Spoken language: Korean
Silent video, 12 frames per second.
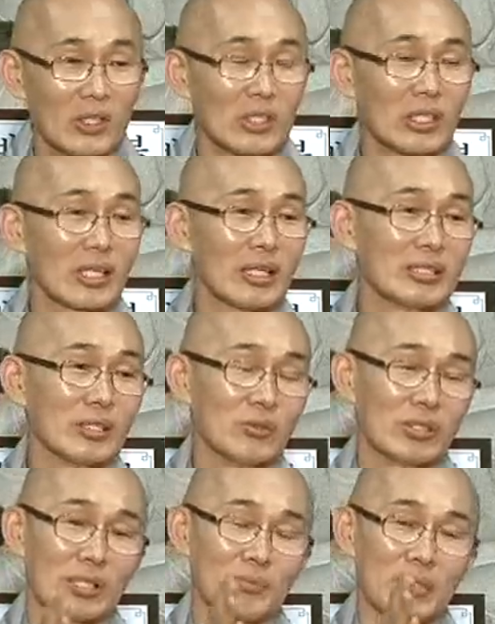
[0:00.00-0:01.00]
그렇게 그러니까 이제
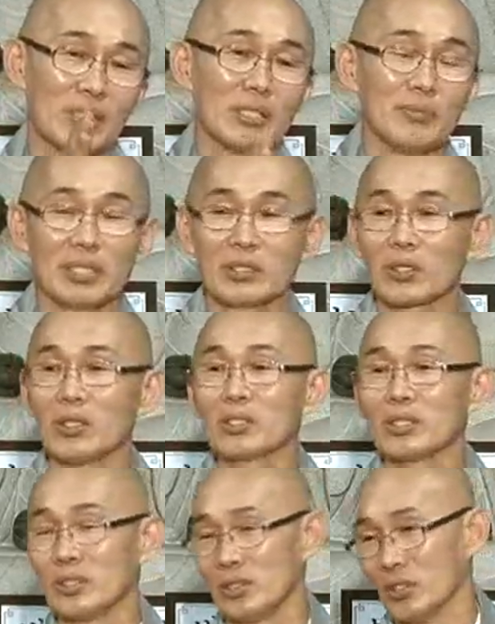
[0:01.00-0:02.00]
우리가 미리미리
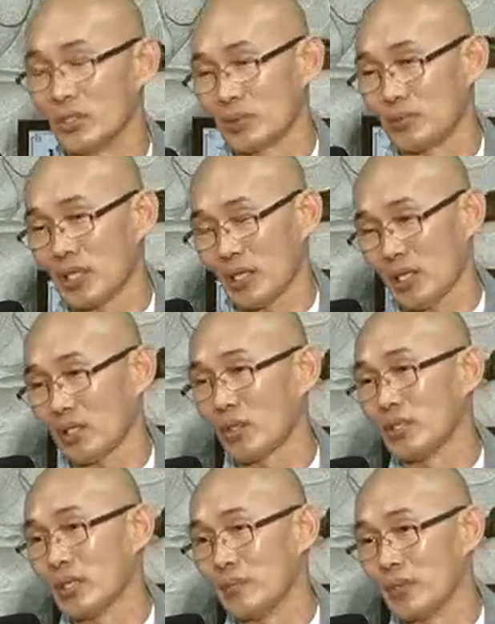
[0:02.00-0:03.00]
철드는 연습을 해야
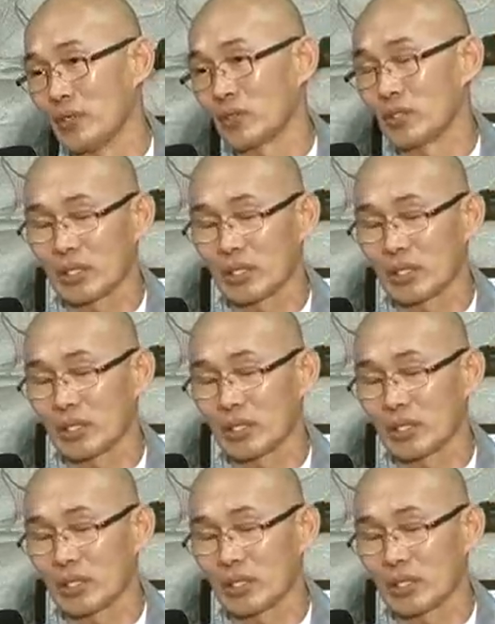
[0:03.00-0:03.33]
된단 말이에요.